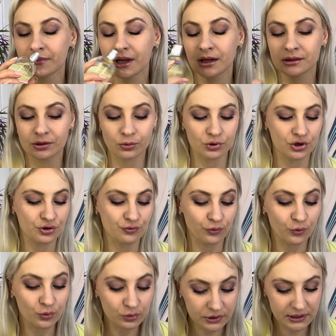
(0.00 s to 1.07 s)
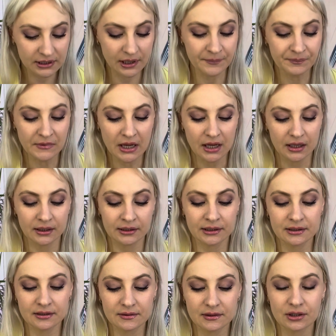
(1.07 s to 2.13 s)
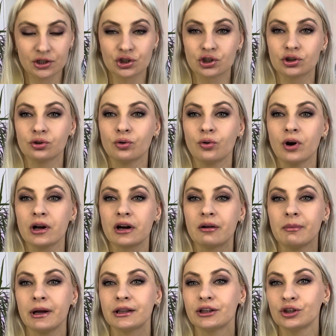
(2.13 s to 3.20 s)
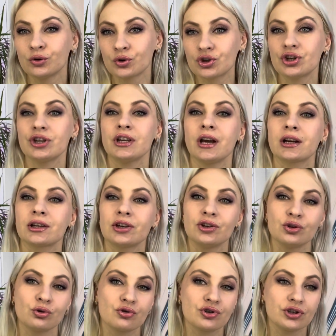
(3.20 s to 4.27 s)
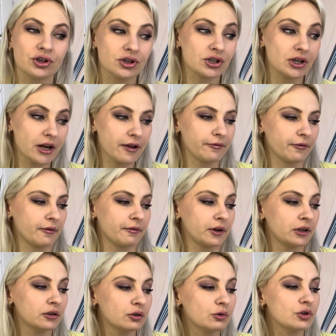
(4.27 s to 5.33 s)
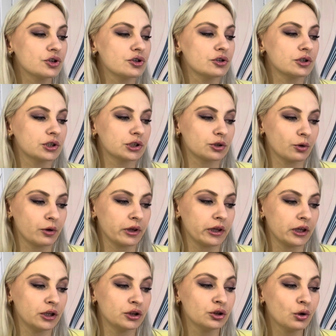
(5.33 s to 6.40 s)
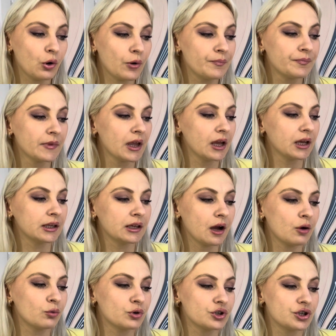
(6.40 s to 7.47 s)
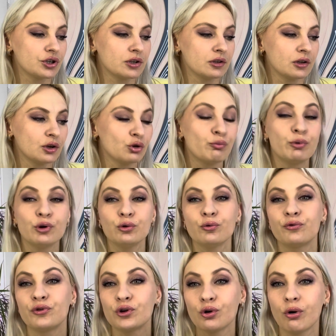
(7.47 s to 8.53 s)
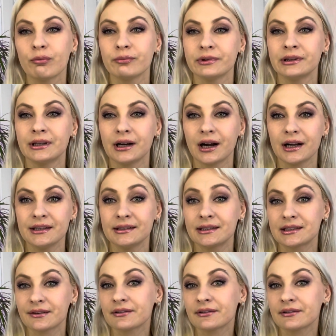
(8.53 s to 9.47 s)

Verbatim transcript: Это очень вкусно. Единственное, что аромат не очень яркий, не очень шлейфовый, не очень стойкий. Но я очень люблю в нем находиться.